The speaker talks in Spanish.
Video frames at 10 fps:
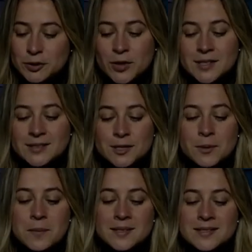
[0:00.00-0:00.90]
todas estas
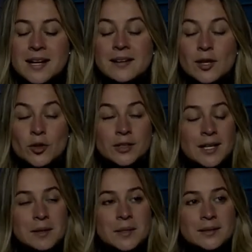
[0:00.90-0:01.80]
premisas alrededor de
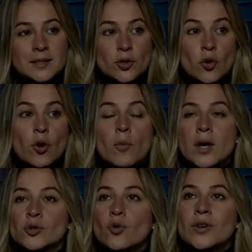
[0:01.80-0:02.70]
la alimentación,
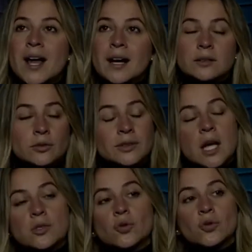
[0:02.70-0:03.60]
como es un acto
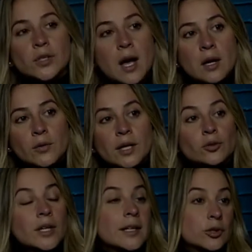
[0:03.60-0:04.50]
tan social, un
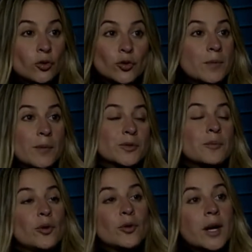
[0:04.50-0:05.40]
acto en el que todos nos vemos
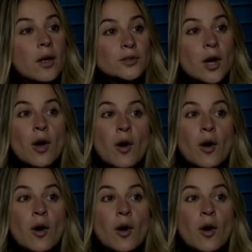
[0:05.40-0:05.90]
involucrados,